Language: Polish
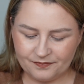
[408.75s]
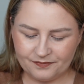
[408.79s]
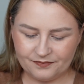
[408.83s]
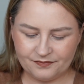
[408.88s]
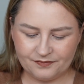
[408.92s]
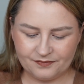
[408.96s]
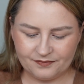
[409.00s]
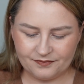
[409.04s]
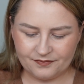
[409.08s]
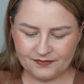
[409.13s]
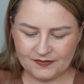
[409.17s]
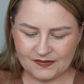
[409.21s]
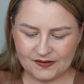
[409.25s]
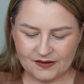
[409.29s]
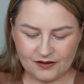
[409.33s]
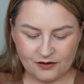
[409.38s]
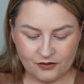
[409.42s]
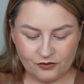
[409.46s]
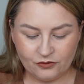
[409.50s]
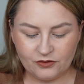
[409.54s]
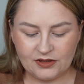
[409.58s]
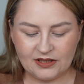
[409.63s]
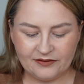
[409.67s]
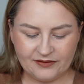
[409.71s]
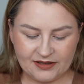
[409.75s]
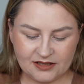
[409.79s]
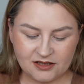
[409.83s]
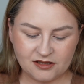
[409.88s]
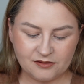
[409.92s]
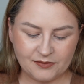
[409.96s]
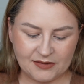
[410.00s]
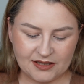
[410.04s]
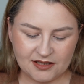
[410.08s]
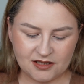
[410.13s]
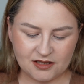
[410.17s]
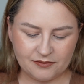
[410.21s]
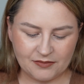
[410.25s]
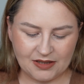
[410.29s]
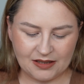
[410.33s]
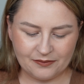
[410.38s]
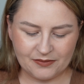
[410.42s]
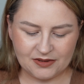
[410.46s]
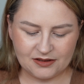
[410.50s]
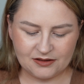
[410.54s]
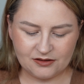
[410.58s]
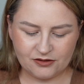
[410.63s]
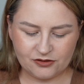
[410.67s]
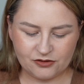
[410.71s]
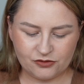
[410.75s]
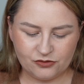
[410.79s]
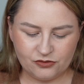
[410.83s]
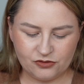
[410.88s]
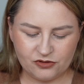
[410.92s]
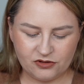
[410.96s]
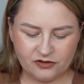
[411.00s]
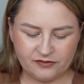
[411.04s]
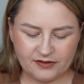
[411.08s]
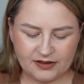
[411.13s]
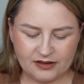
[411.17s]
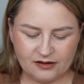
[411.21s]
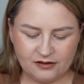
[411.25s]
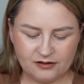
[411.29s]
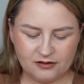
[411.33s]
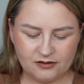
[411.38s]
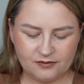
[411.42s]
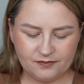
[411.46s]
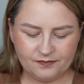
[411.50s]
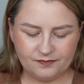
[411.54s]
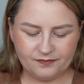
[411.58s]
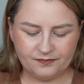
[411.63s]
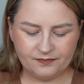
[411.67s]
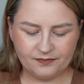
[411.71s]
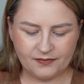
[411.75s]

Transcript: Mm, Tutaj w każdym razie mamy coś różowego.